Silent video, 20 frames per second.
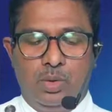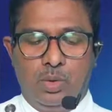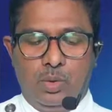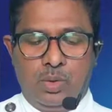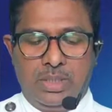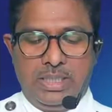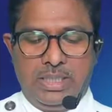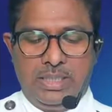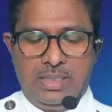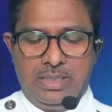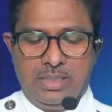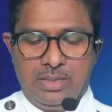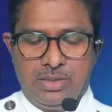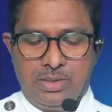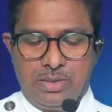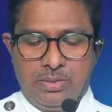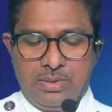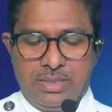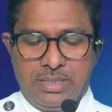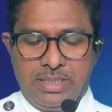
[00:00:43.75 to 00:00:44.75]
லூக்கா
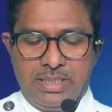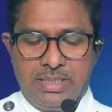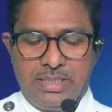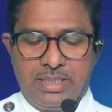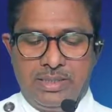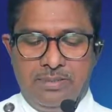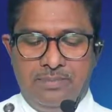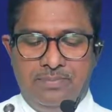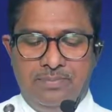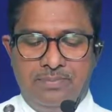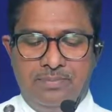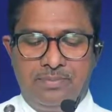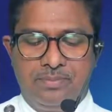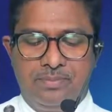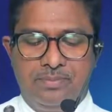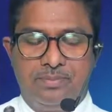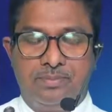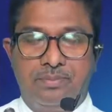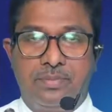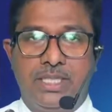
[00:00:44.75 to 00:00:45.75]
எழுதின சுவிசேஷம்
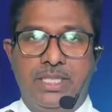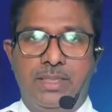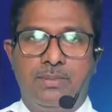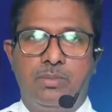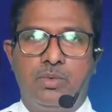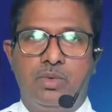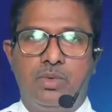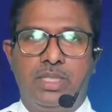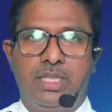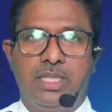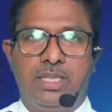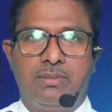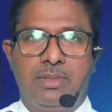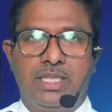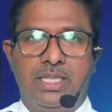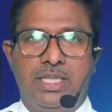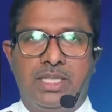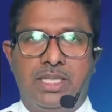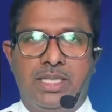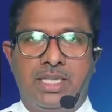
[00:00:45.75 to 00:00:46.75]

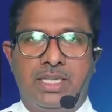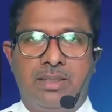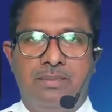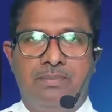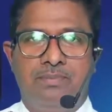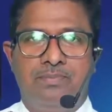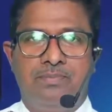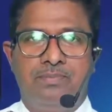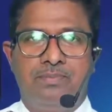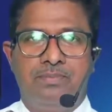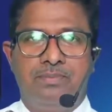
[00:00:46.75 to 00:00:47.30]
பதிமூன்றாம் அதிகாரம்